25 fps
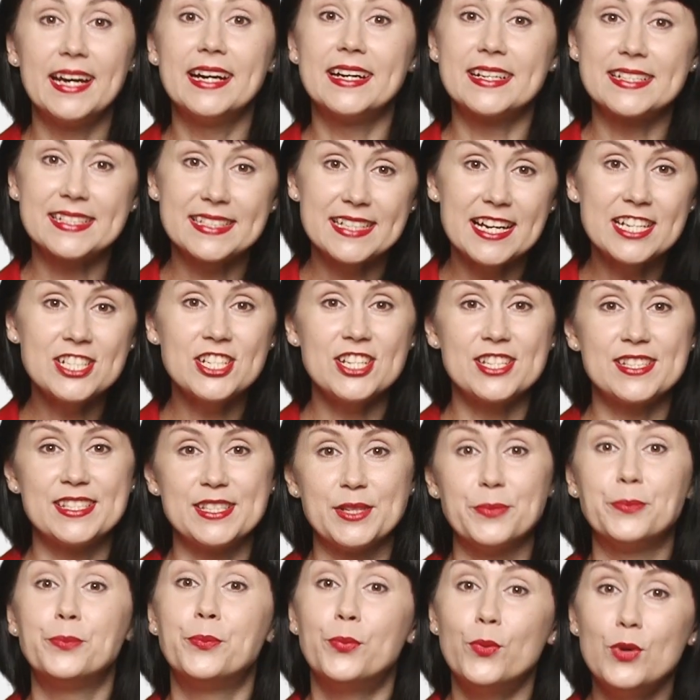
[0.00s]

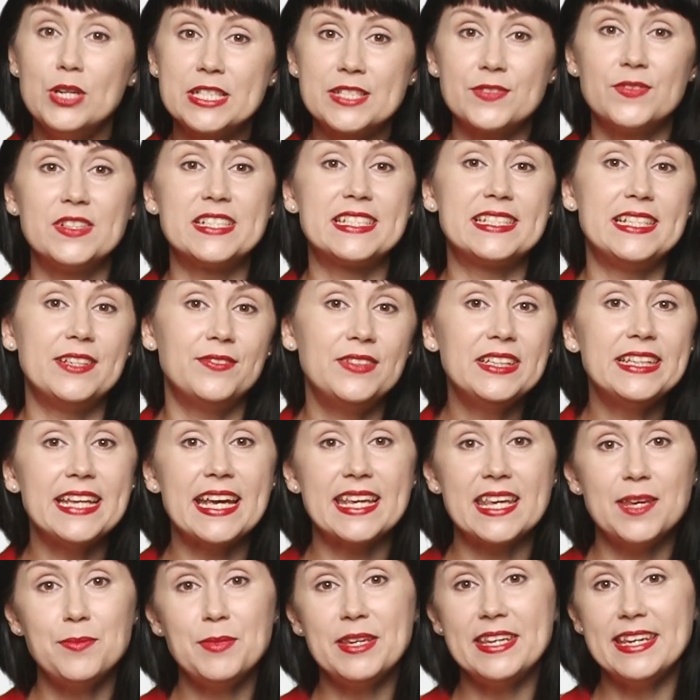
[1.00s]
Расскажите, пользовались ли вы
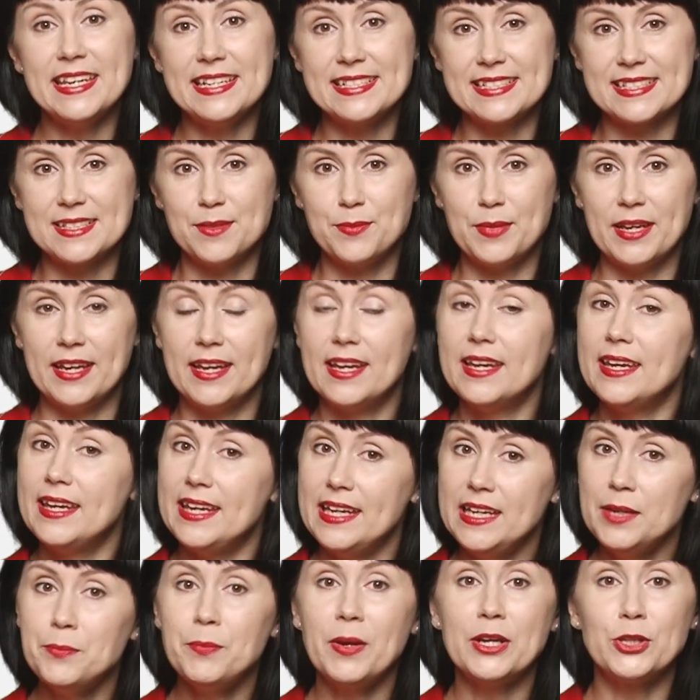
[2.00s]
такими гильзами
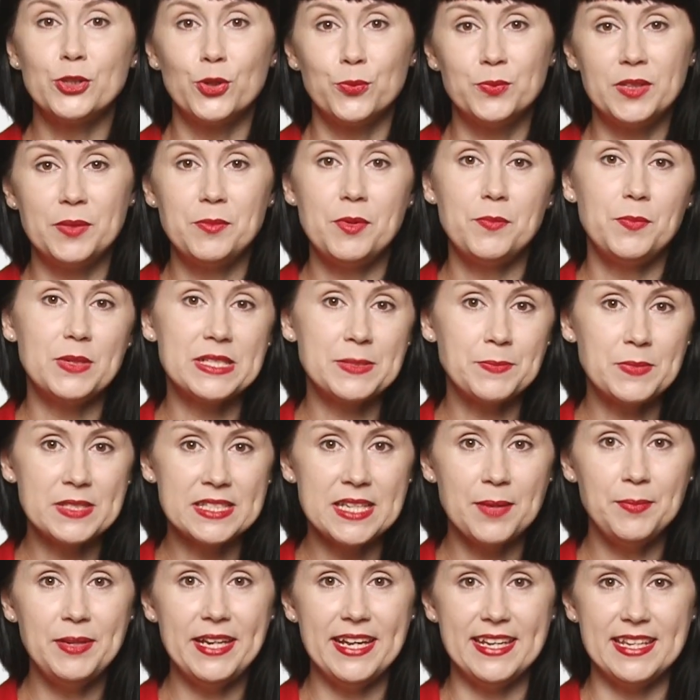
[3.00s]
или подобными
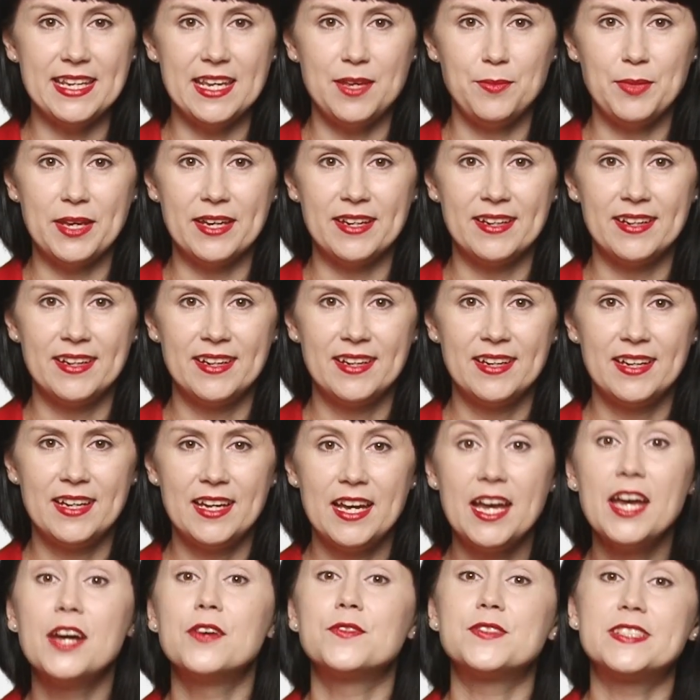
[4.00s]
приспособлениями?
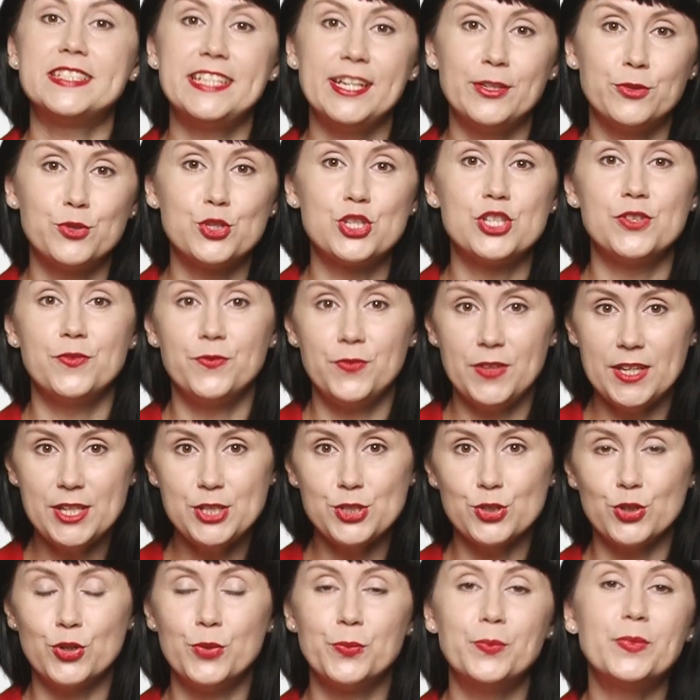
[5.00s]
В следующем
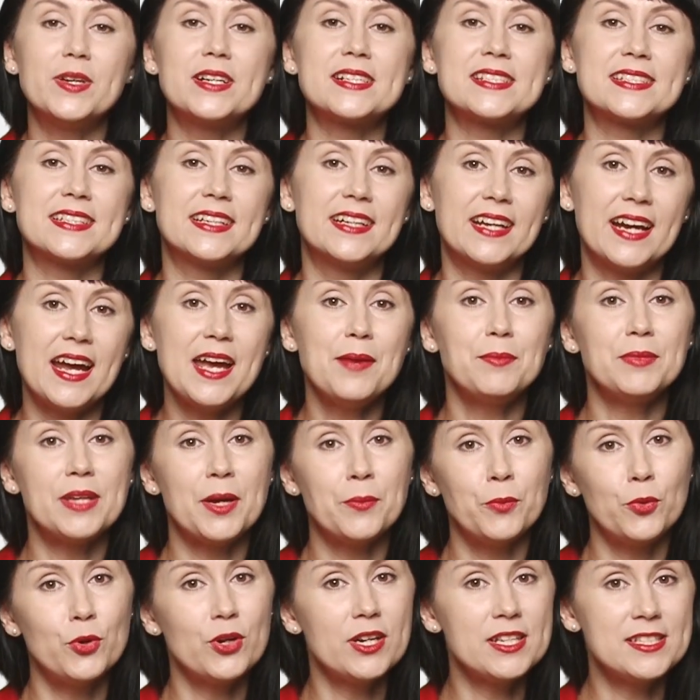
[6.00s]
видео мы разыграем
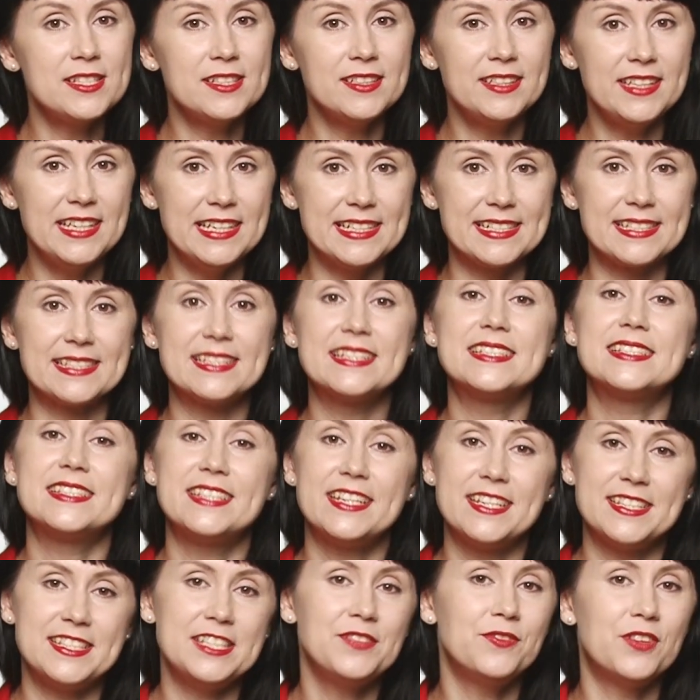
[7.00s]
набор этих гильз
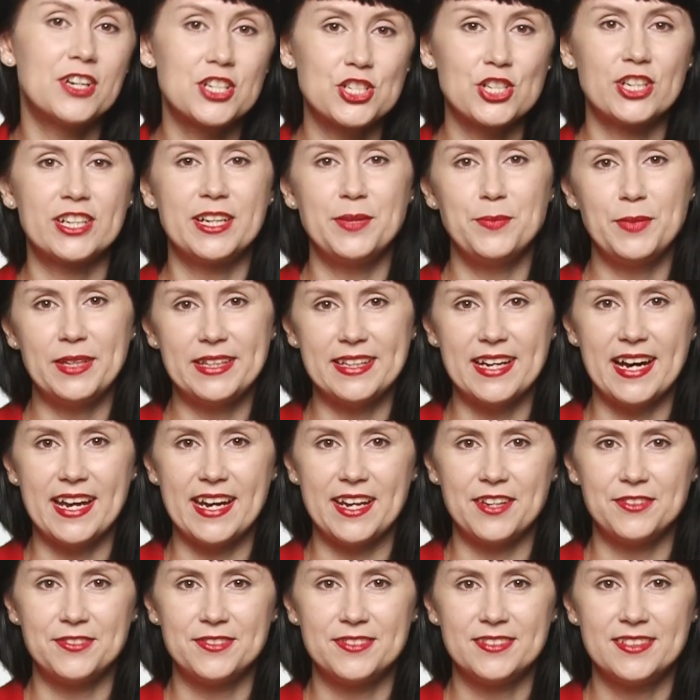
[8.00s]
среди ваших
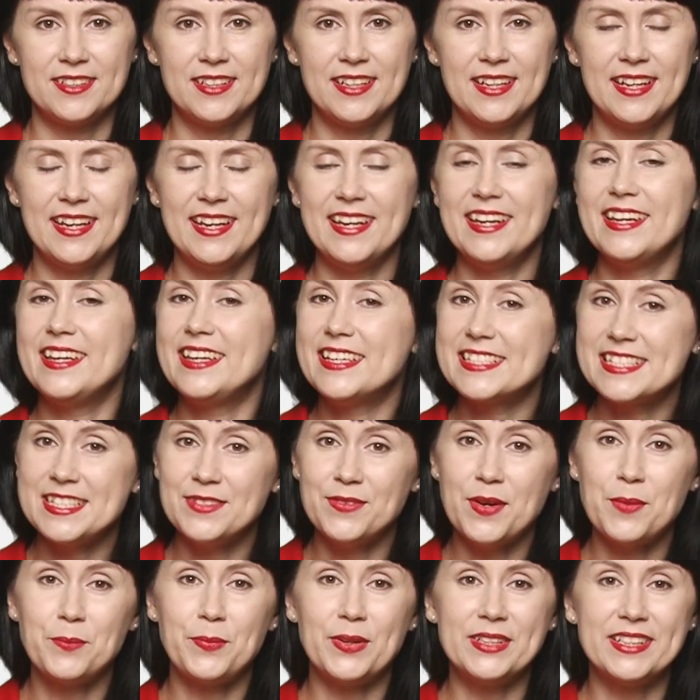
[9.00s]
комментариев. Если
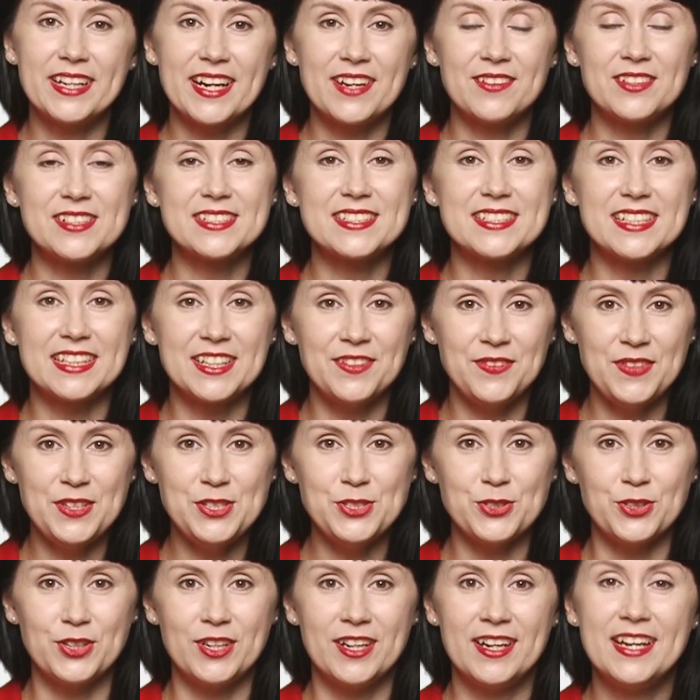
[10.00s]
вам понравилось это
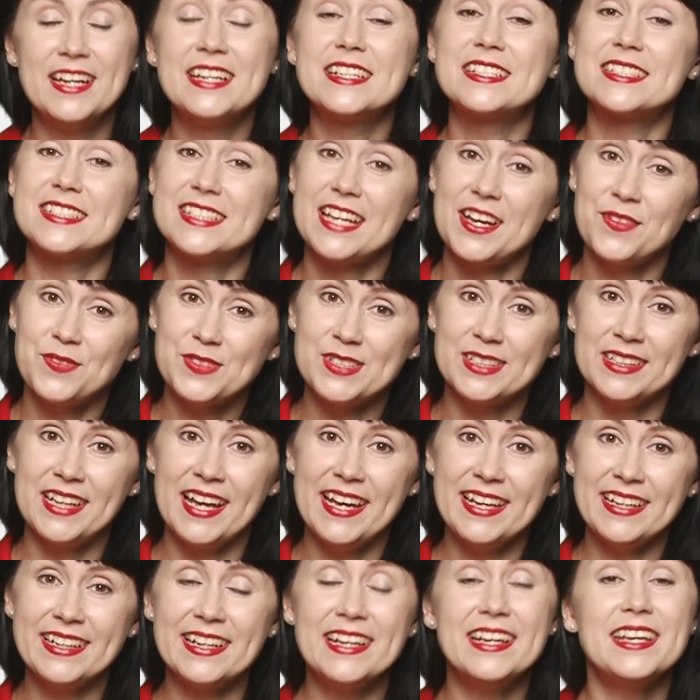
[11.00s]
видео, ставьте
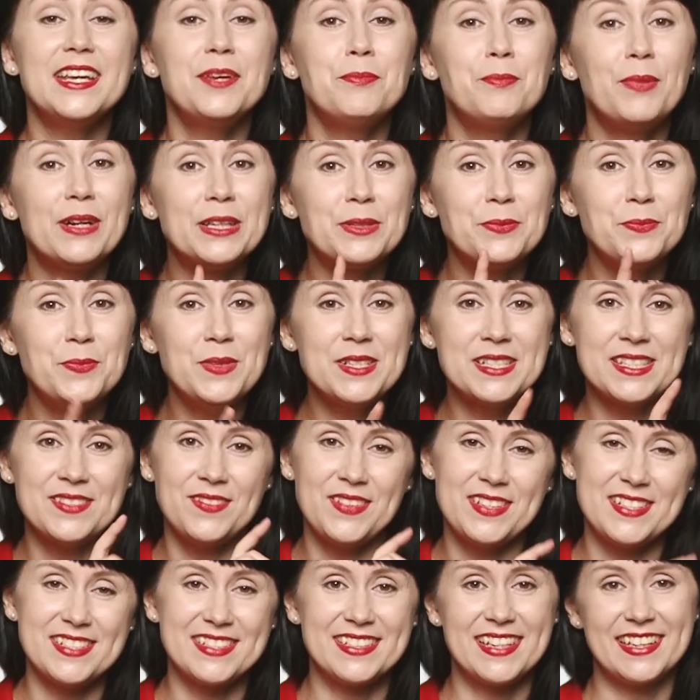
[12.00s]
лайк и
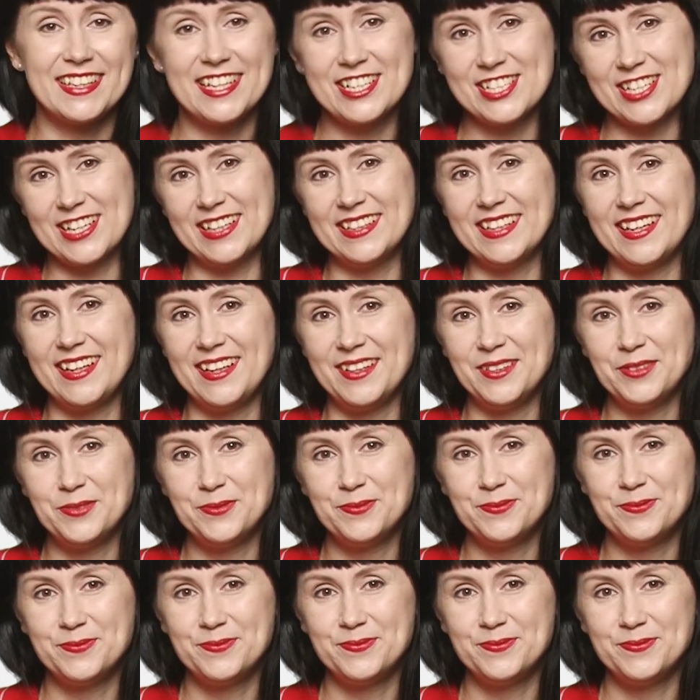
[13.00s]
подписывайтесь на наш канал.